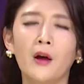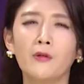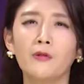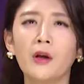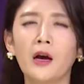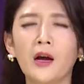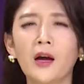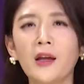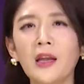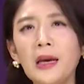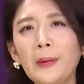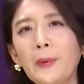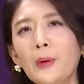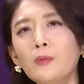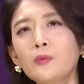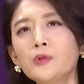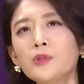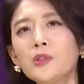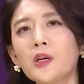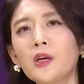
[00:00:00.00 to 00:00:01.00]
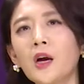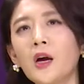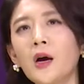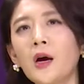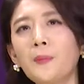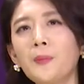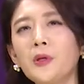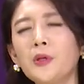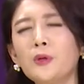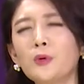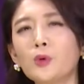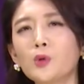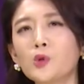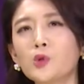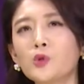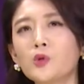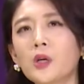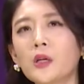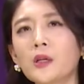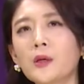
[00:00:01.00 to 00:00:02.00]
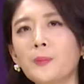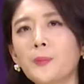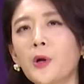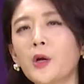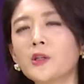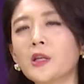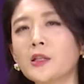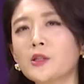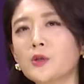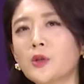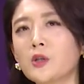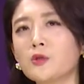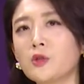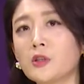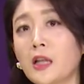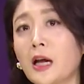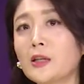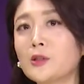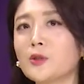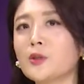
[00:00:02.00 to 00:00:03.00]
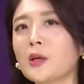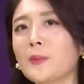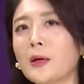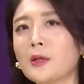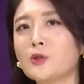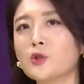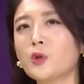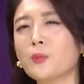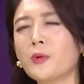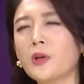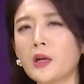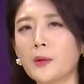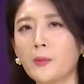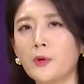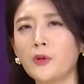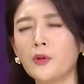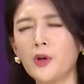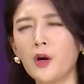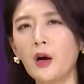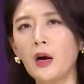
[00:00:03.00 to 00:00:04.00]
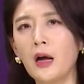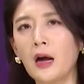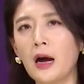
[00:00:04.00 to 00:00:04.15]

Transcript: 우리 아까 1번 문제가 빈도수가 별 5개 중에 5개 만점이라면요.